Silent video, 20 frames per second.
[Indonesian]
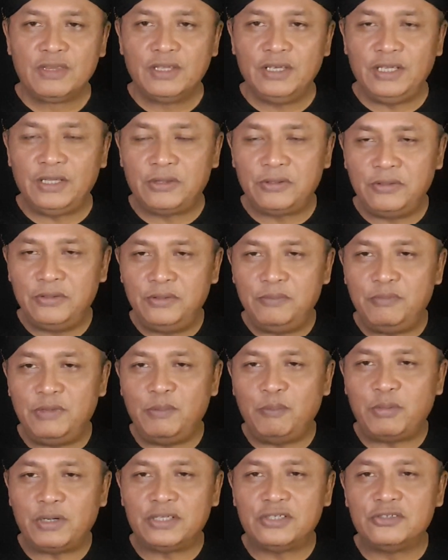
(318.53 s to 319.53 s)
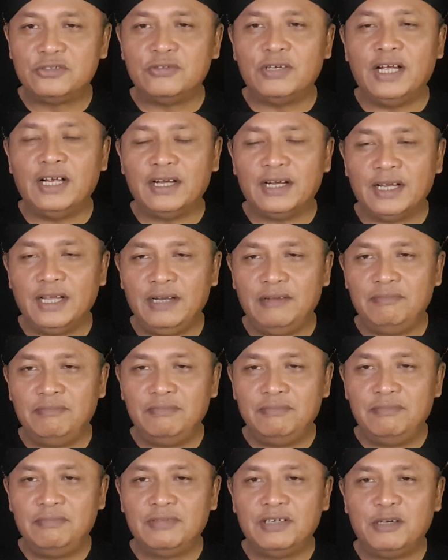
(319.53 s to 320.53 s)
itu memperjuangkan
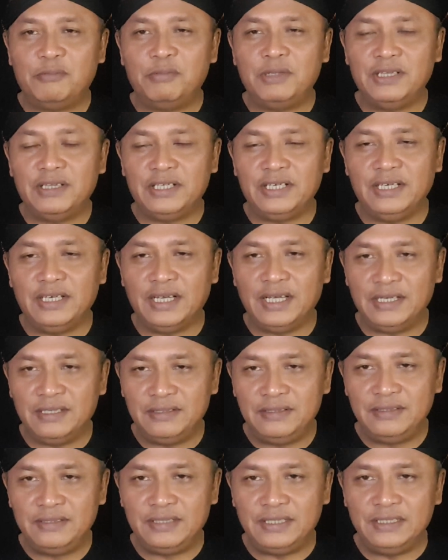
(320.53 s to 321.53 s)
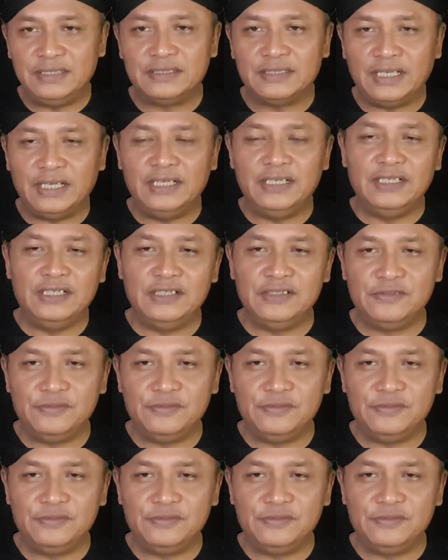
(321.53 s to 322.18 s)
kepentingan desa ini